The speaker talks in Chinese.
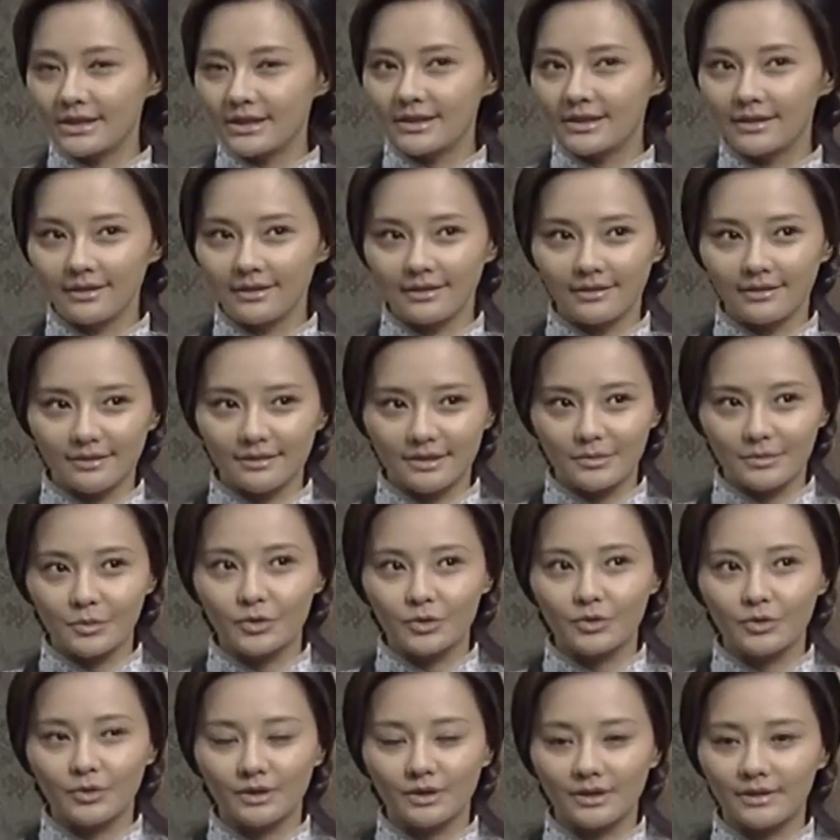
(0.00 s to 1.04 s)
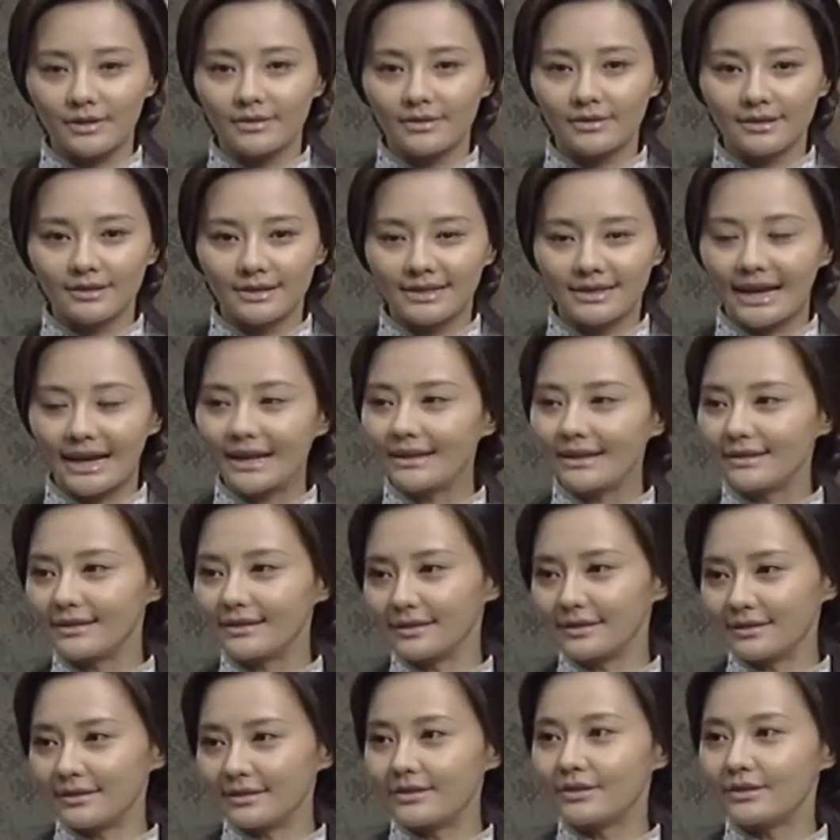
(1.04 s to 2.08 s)
一个怎么说呢，家里
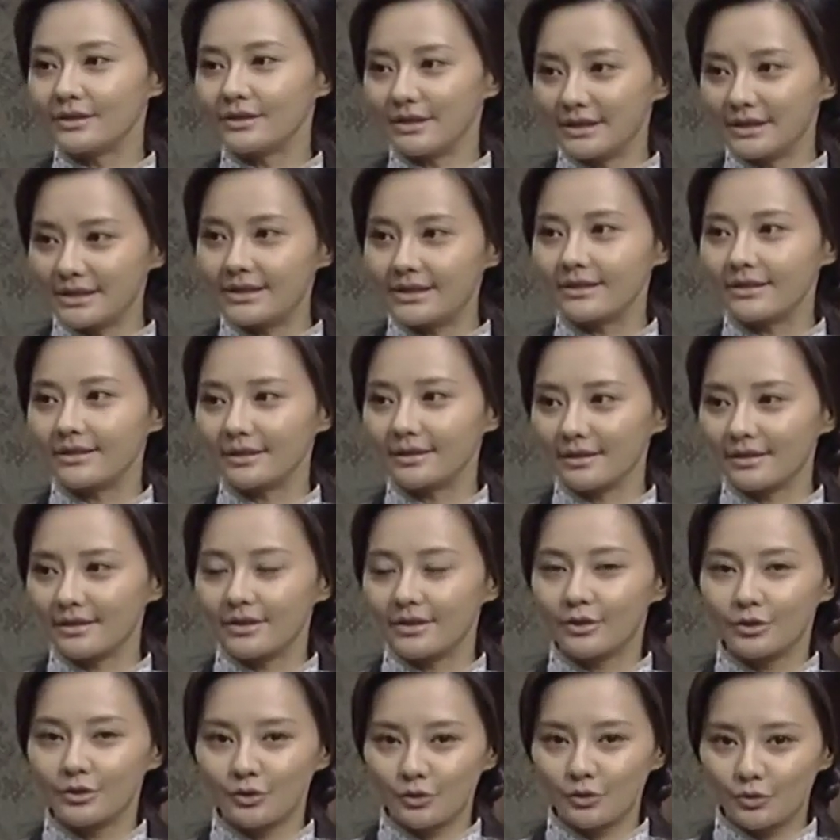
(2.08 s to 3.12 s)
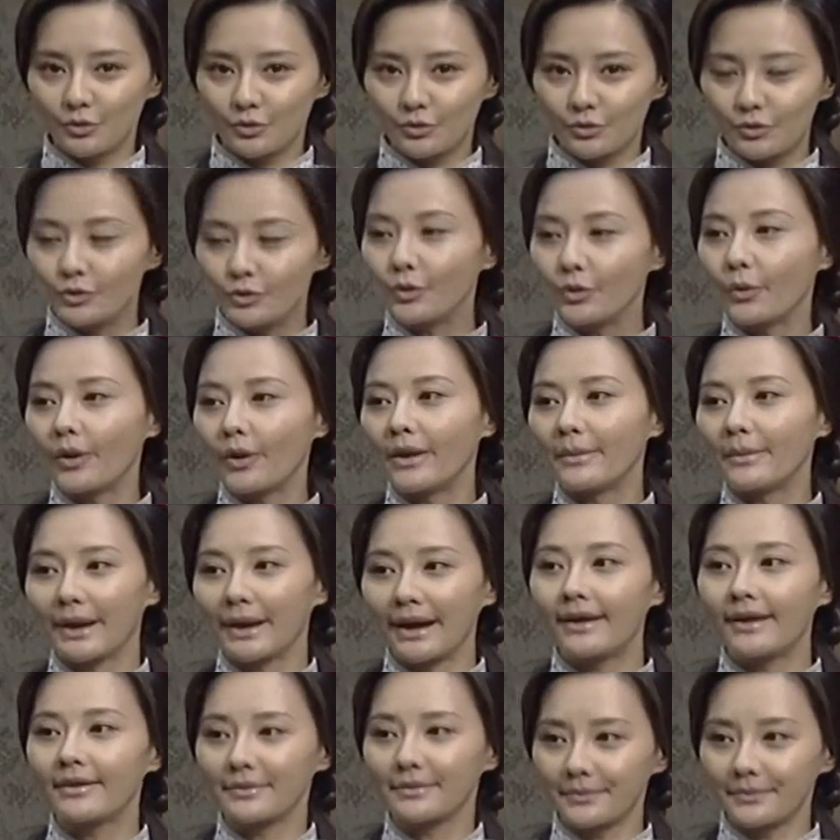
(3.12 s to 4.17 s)
人一起的。聚会
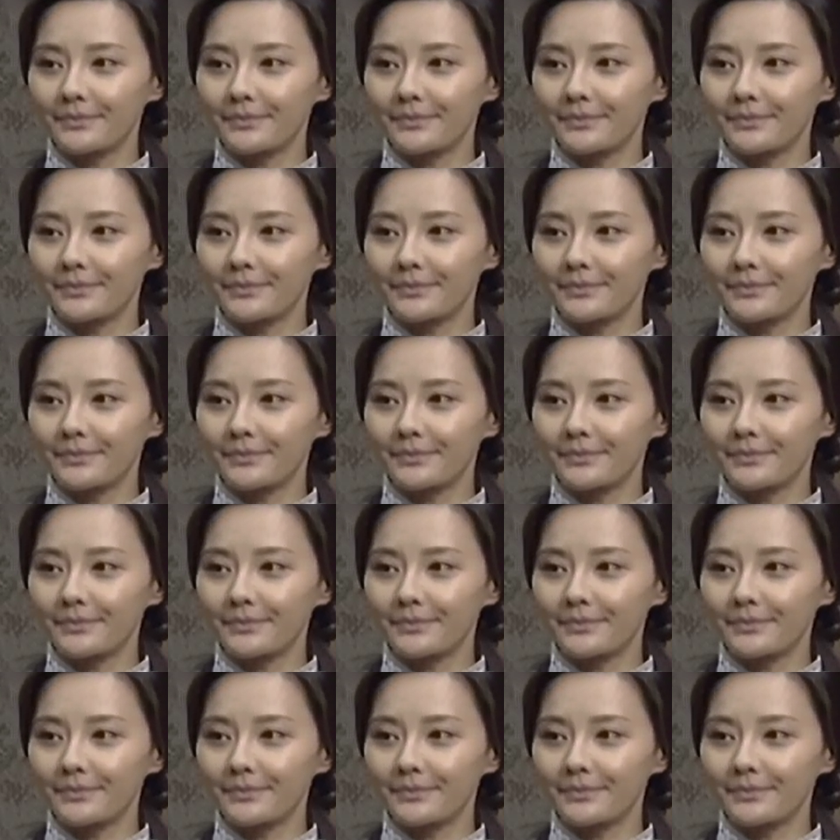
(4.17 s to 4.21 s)
吧，